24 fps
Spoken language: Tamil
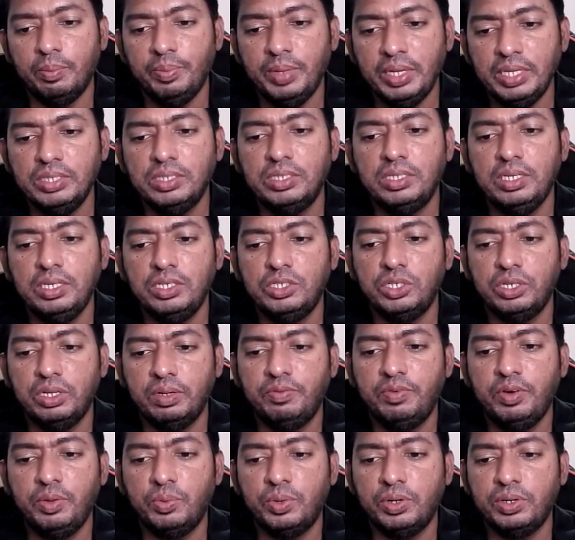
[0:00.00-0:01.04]
மீன்ஸ் ஈச் அட்
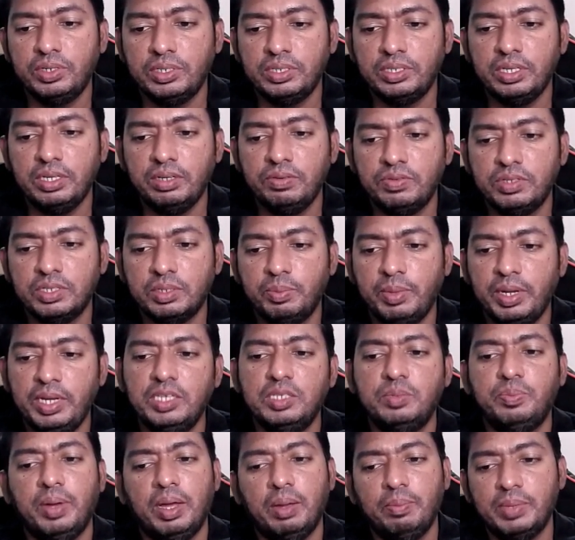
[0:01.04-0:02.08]
எவ்ரி ஒன் ரிசீவ்ஸ்
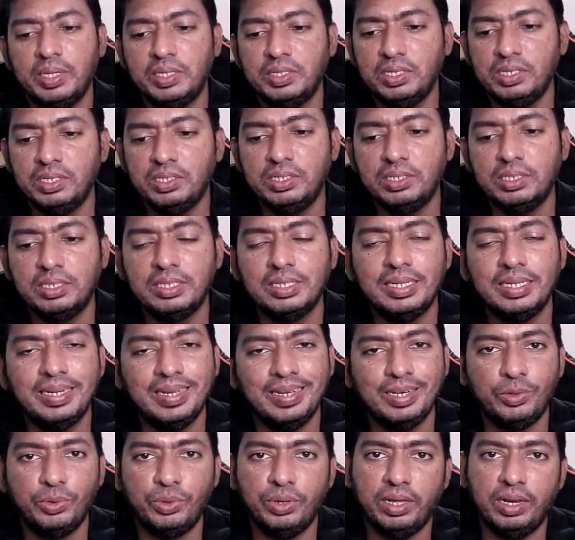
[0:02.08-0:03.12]
மெனி ஸ்பேம் மெசேஜஸ் இன்
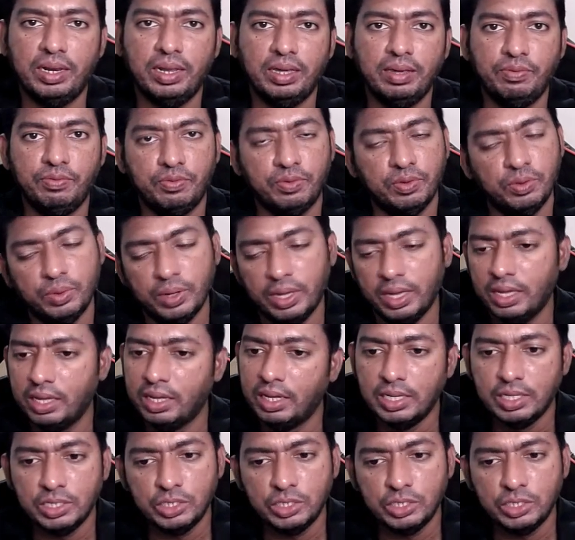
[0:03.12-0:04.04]
டே டு டே லைஃப் ஓகே